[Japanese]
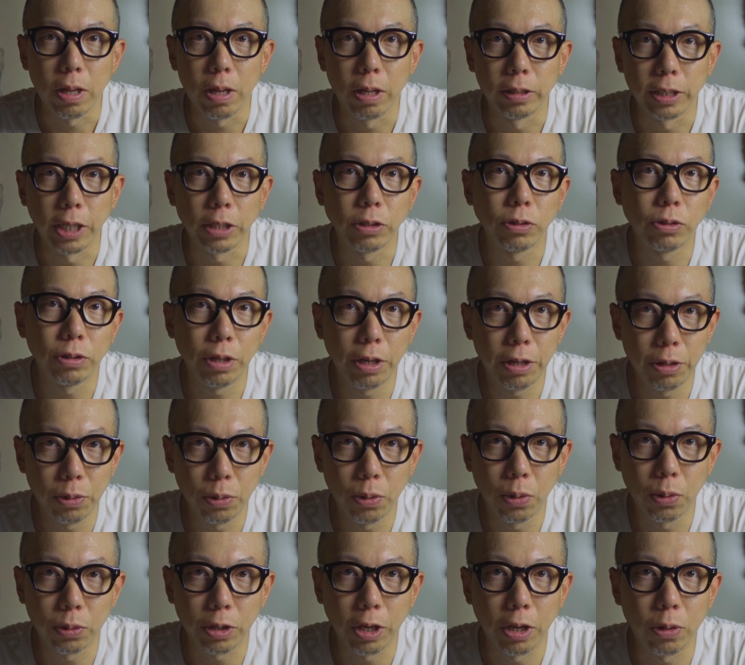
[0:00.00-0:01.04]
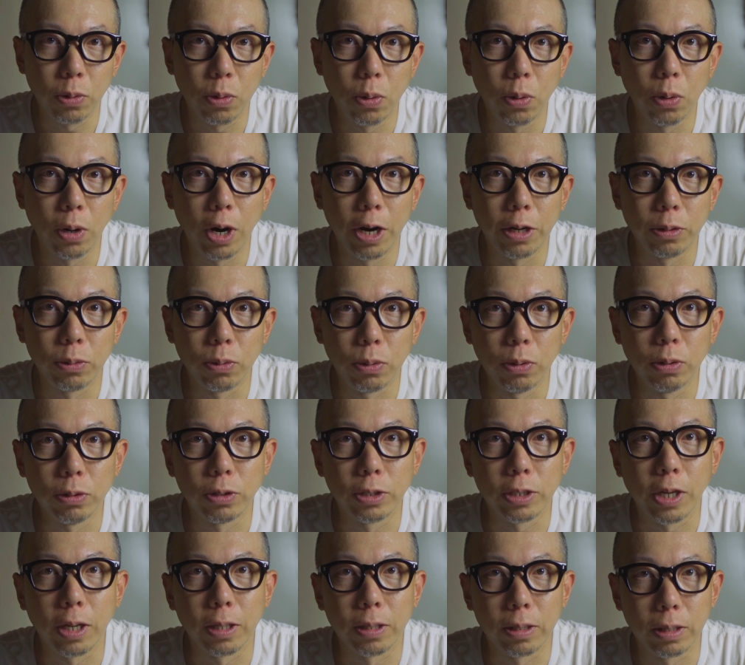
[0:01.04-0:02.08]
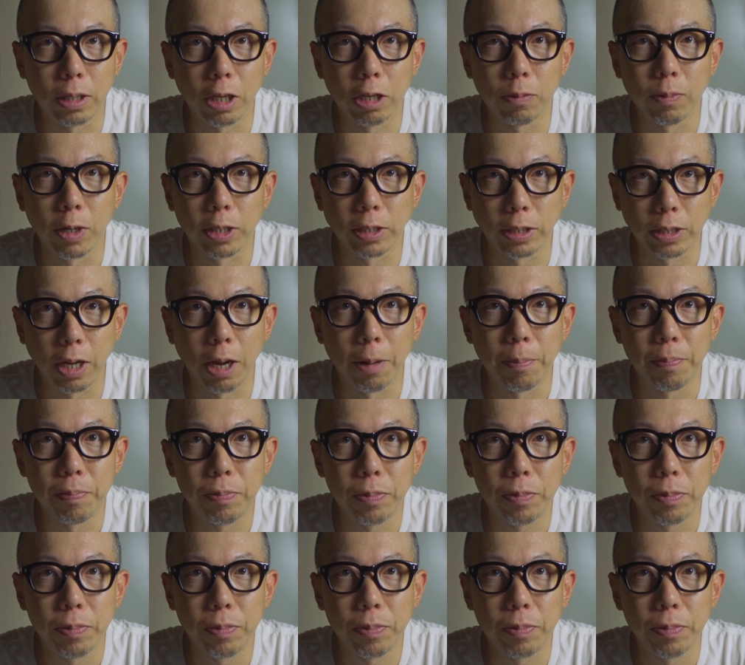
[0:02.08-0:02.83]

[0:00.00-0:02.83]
撮影用蛍光ライトを使っていました